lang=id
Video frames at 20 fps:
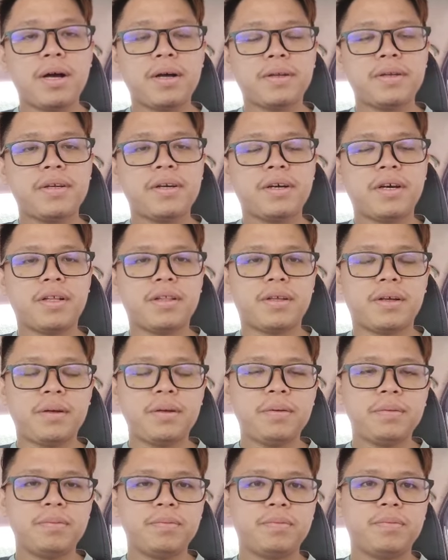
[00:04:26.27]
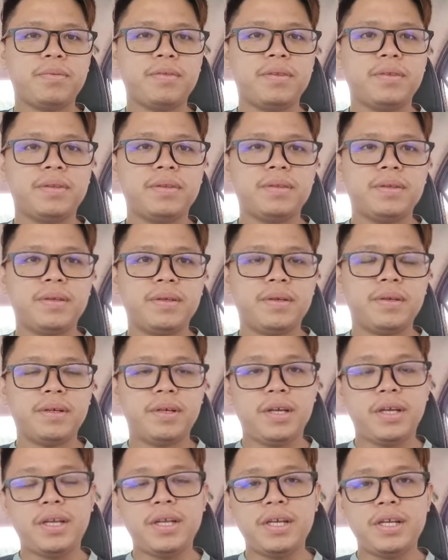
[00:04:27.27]
Makna kata,
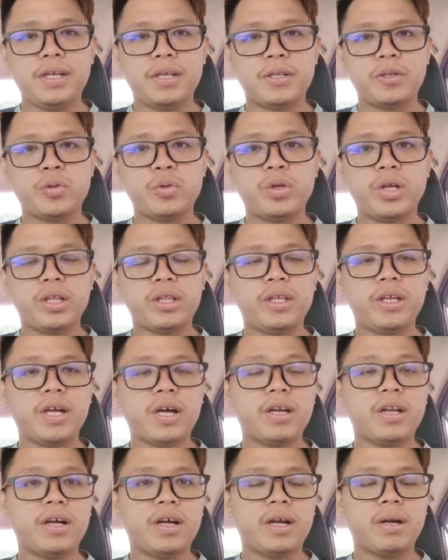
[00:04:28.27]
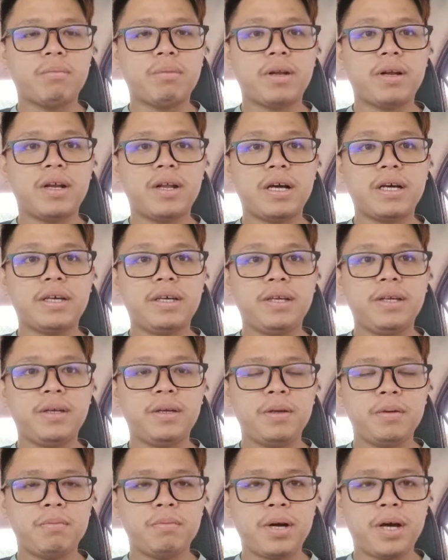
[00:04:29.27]
ini sudah tidak ada harapan
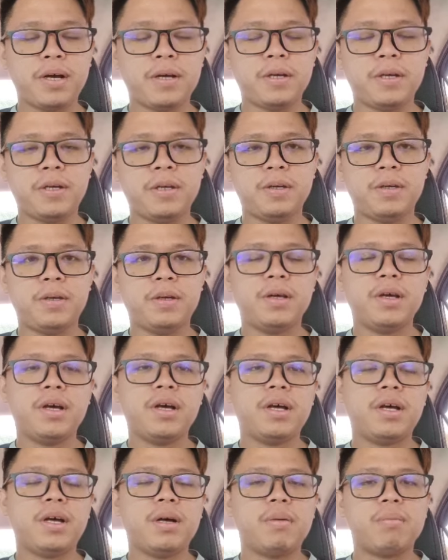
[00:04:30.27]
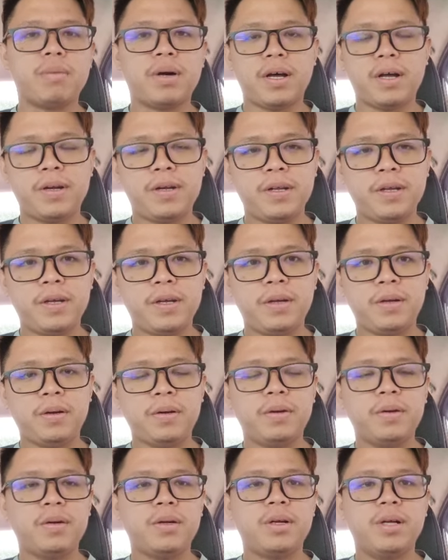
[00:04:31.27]
lagi bagi
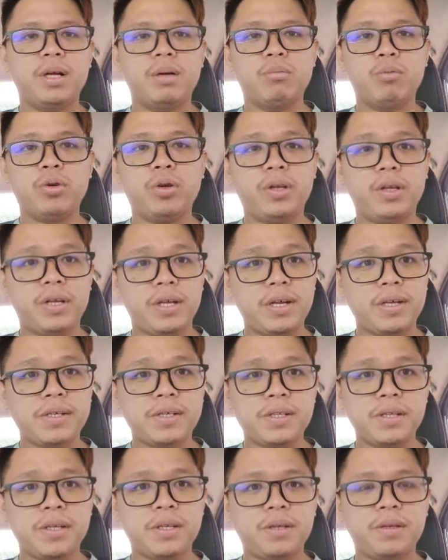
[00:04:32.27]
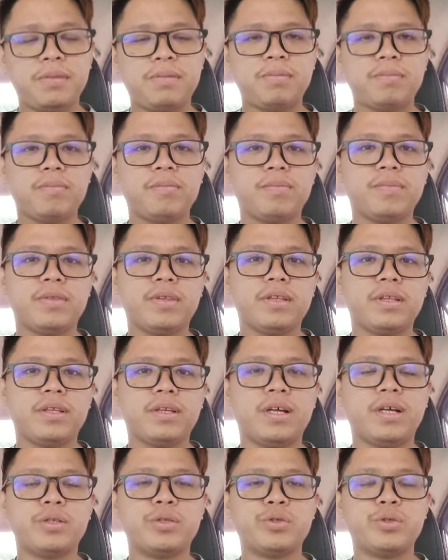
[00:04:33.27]
Mahathir, Muhyiddin Yassin,
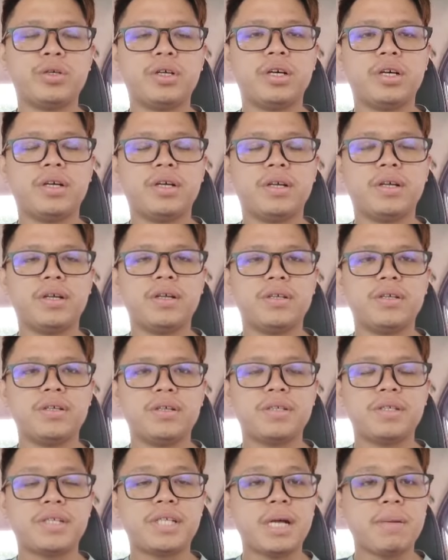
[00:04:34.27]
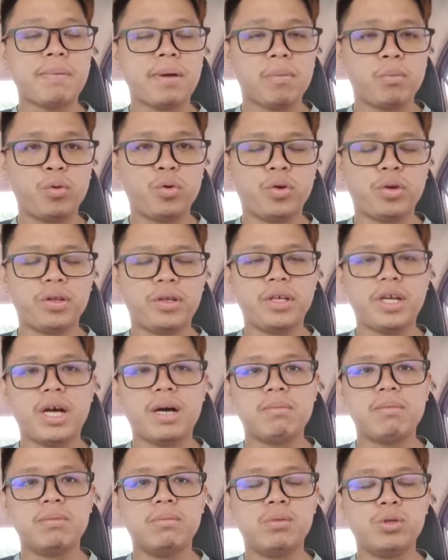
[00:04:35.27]
dan juga siapapun
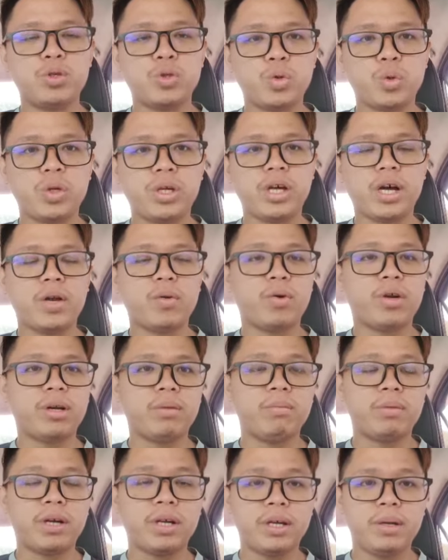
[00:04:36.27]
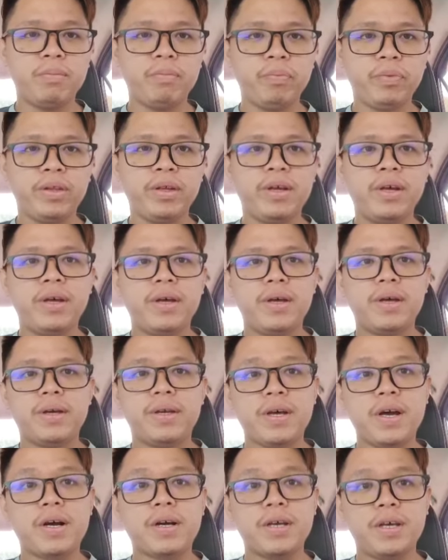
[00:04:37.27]
yang memusuhi Anwar Ibrahim
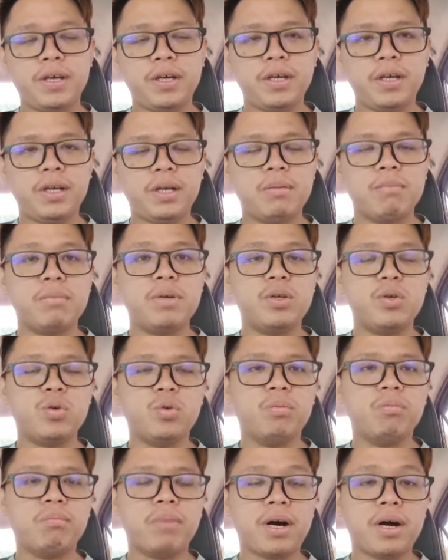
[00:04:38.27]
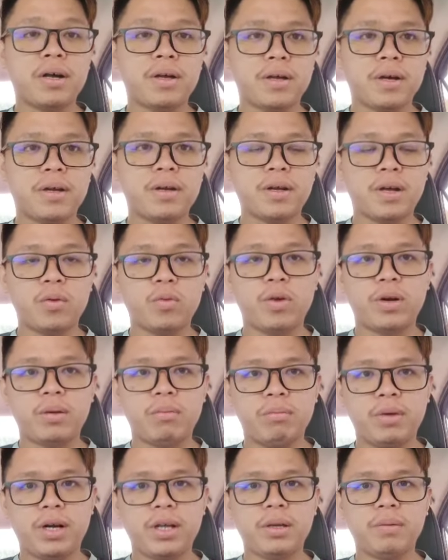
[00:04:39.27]
yang ingin menumbangkan Anwar
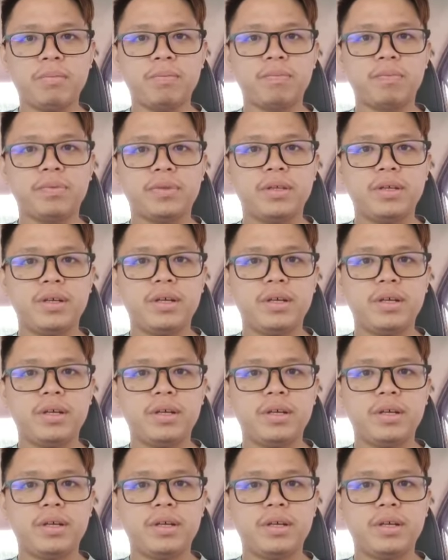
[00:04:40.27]
Ibrahim.